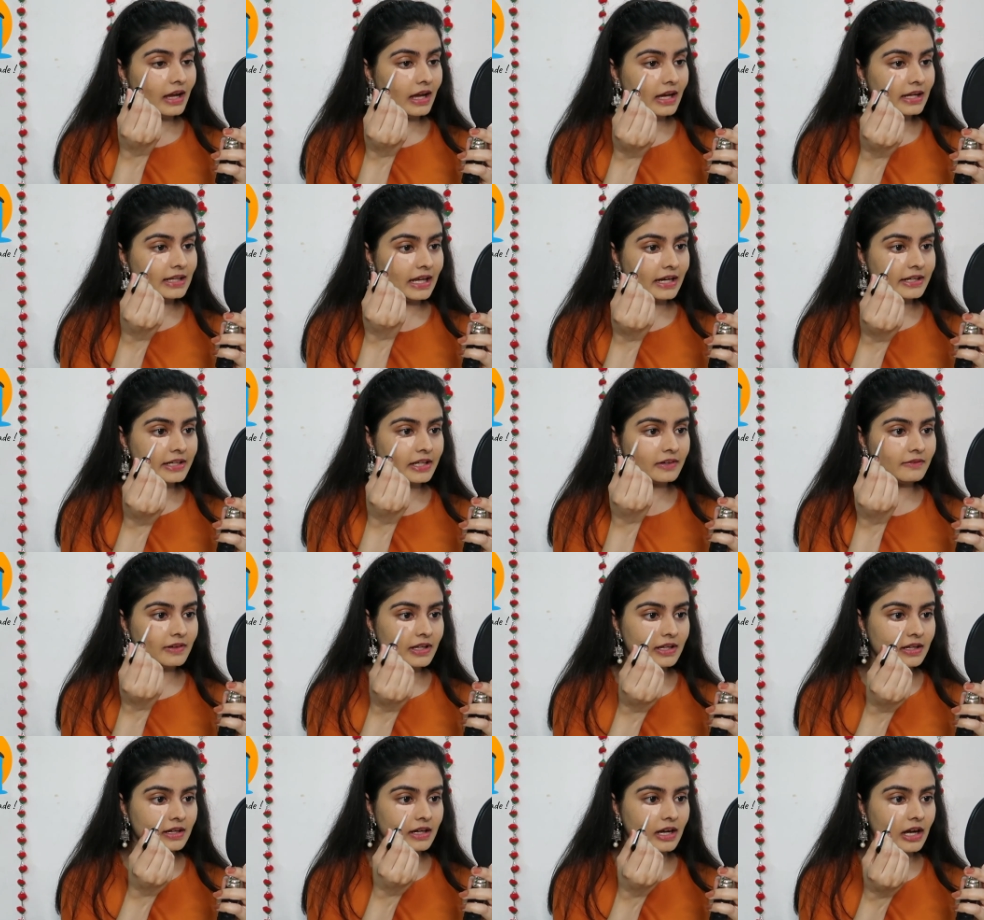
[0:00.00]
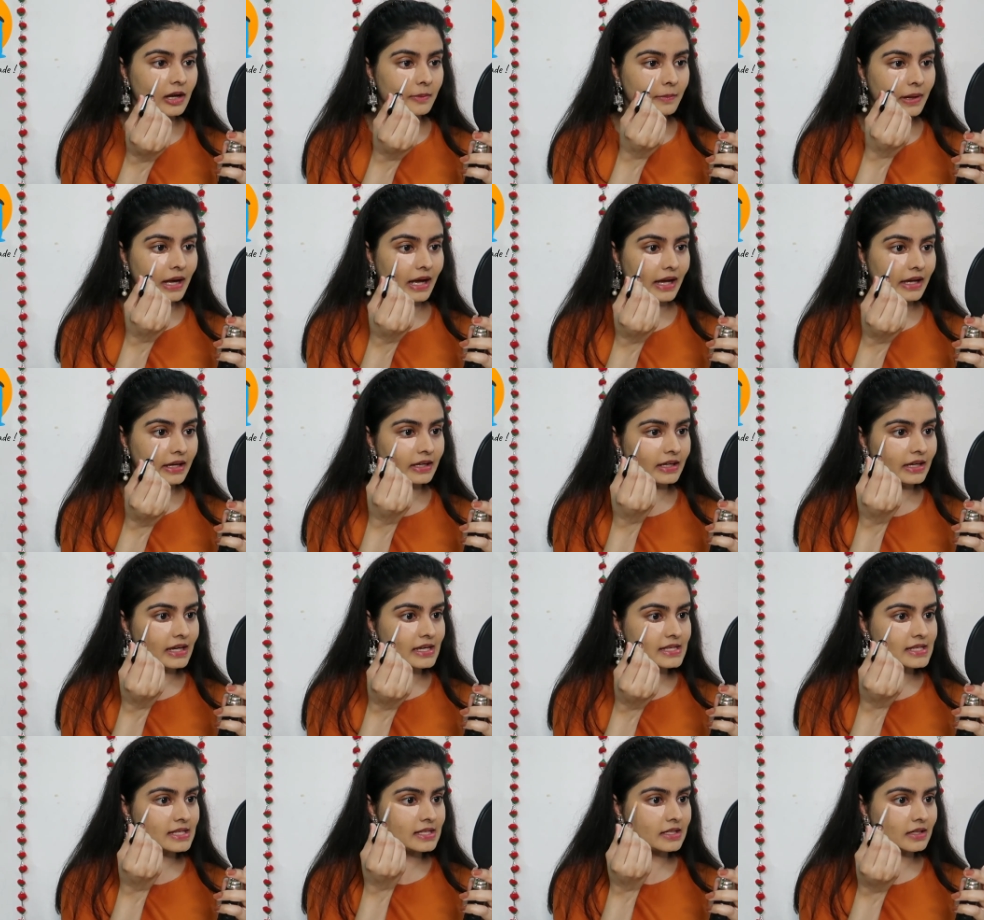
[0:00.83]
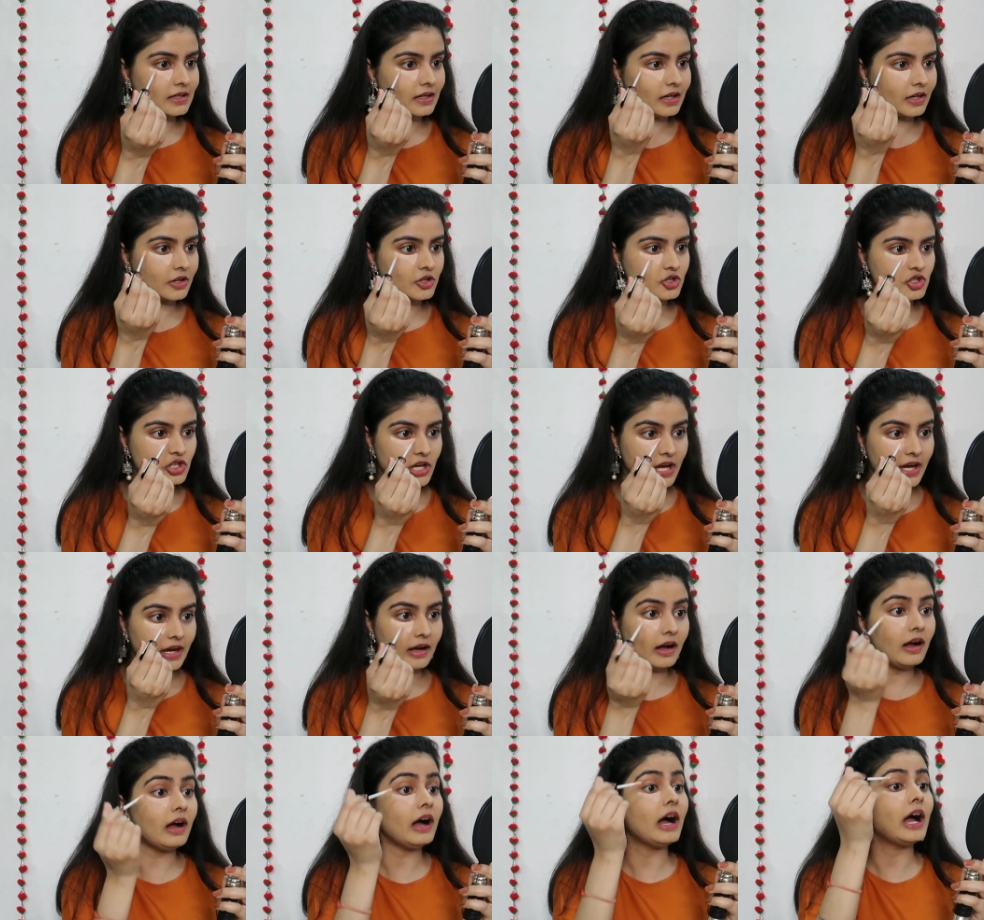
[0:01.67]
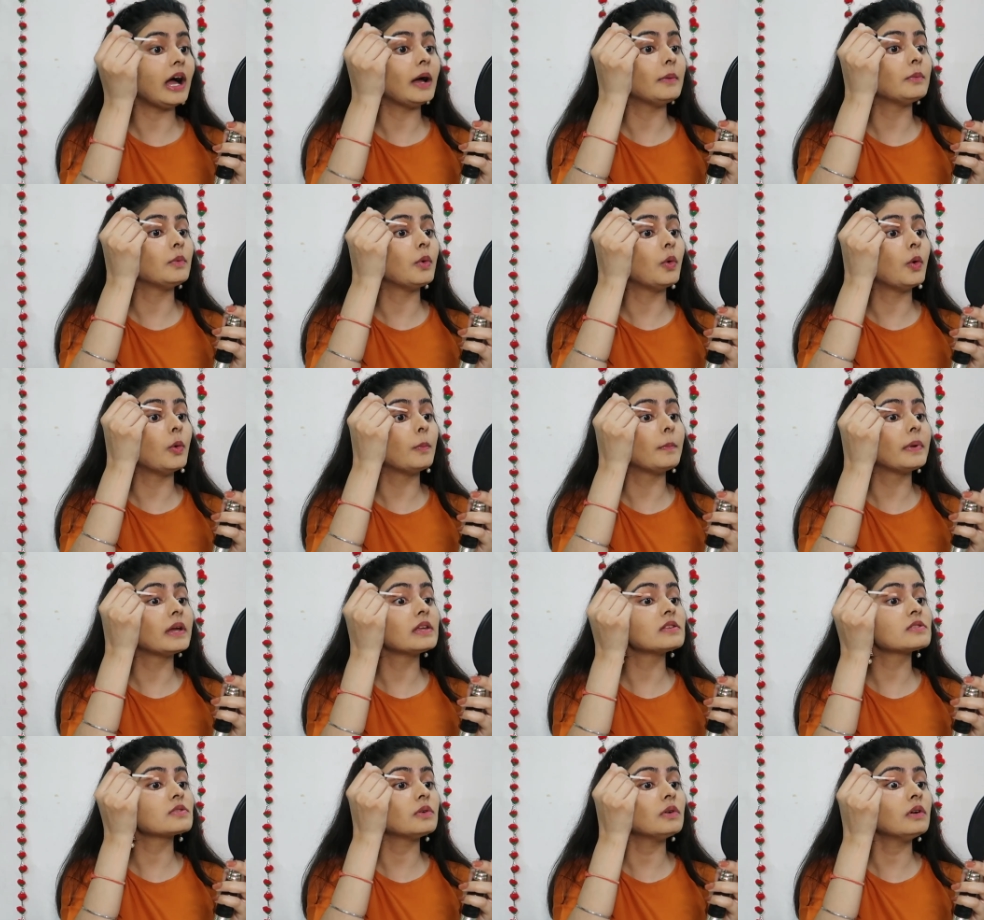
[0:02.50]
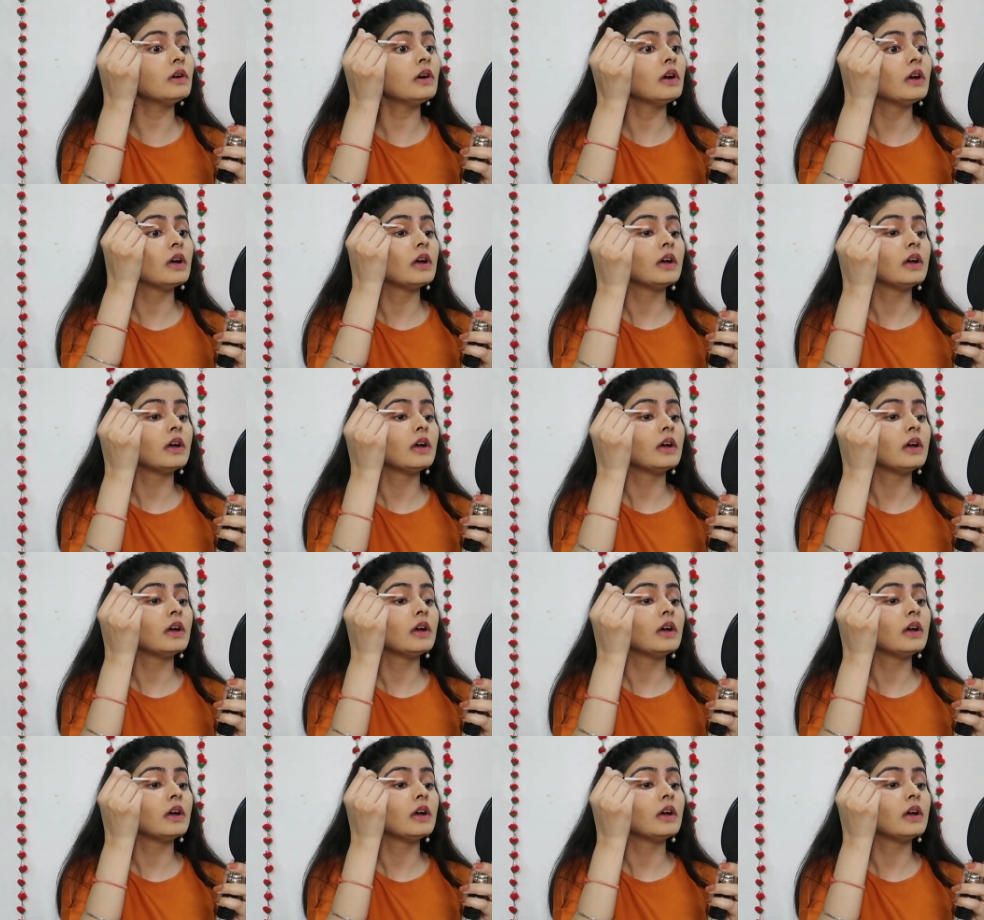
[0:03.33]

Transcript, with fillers: हाईलाइटिंग वाला काम आई गेस कर जाएगा आई एम होपिंग सो